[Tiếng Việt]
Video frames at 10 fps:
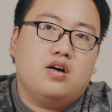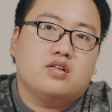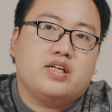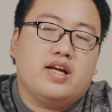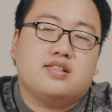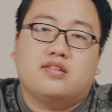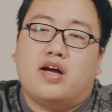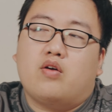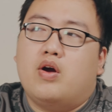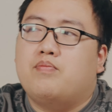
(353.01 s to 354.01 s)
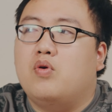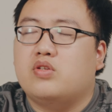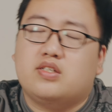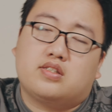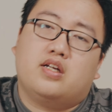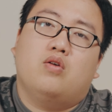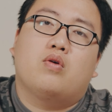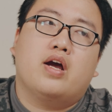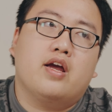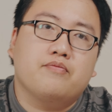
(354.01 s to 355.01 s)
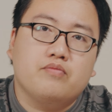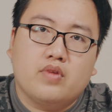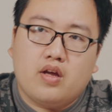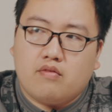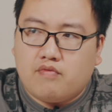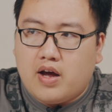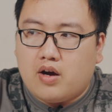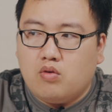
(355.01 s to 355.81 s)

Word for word: ở trên hệ sinh thái của Apple thì chắc chắn là ok. Và